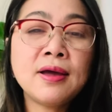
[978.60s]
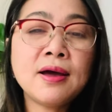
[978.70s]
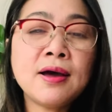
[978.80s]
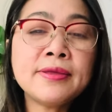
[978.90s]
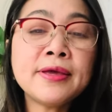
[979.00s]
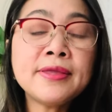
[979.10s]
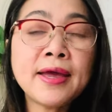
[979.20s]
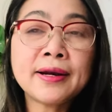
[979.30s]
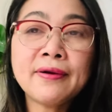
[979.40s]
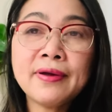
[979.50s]
à, dễ
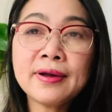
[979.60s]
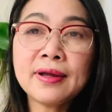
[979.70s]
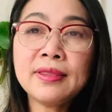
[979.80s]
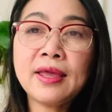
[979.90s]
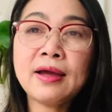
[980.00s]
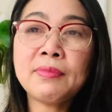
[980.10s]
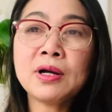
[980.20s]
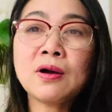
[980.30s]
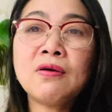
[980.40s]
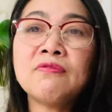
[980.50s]
dàng đâu hết cả nhà mà
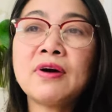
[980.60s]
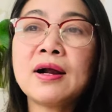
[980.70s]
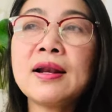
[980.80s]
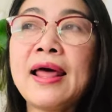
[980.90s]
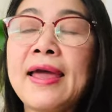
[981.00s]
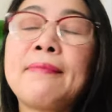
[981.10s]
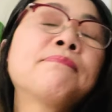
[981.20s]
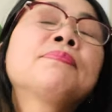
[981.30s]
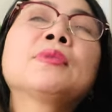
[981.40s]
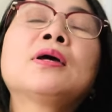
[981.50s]
con vẫn làm
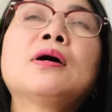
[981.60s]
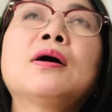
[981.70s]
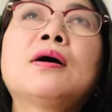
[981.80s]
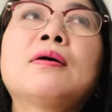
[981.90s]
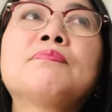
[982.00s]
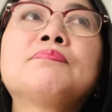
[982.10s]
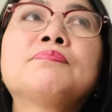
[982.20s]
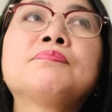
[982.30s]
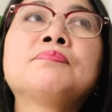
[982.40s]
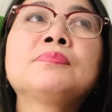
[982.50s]
à,
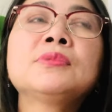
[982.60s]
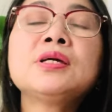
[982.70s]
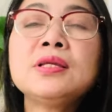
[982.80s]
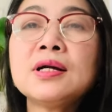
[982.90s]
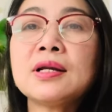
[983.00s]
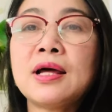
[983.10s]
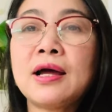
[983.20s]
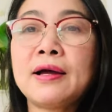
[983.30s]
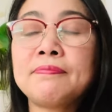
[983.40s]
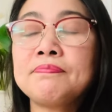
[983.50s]
thứ nhất
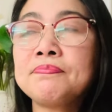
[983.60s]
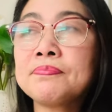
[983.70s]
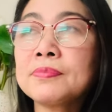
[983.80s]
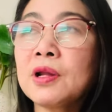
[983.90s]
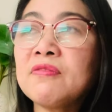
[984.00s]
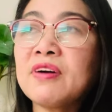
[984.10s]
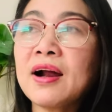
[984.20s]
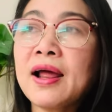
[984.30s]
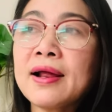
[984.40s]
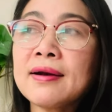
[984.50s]
là con vẫn
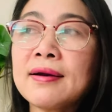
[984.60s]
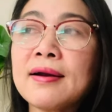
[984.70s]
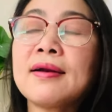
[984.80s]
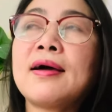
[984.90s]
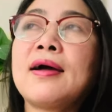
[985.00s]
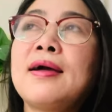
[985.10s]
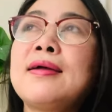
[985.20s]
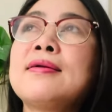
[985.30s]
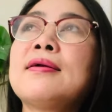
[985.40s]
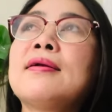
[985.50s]
hát rất là
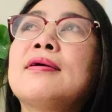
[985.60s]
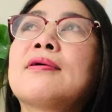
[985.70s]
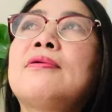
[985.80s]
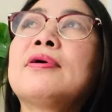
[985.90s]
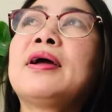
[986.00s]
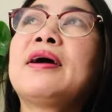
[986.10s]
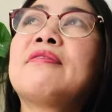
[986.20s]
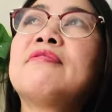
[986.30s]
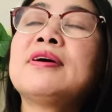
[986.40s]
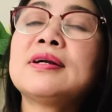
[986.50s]
hay rất là ngọt
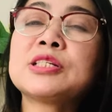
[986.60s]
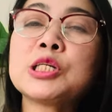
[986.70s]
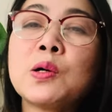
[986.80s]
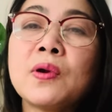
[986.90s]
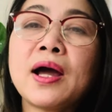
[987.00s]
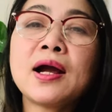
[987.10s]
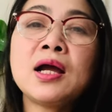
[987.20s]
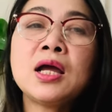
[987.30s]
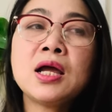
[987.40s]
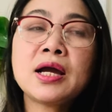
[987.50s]
ngào rất là sâu lắng
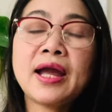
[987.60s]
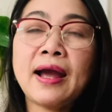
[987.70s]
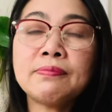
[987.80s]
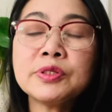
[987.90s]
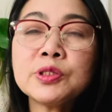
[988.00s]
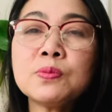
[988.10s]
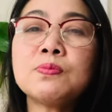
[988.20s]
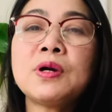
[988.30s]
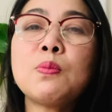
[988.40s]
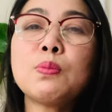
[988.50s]
cảm xúc
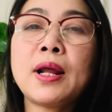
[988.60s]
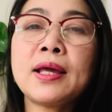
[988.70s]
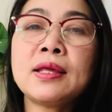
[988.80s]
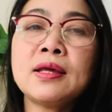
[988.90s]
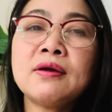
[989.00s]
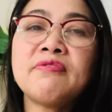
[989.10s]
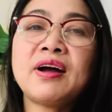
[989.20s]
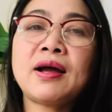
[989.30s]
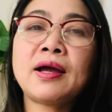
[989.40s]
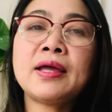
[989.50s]
đông đầy ha
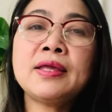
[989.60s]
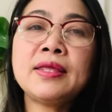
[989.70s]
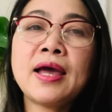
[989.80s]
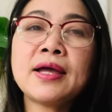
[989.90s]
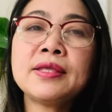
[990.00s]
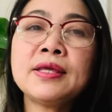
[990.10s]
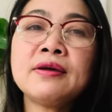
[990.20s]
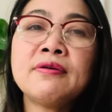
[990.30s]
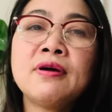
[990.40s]
và cái da diết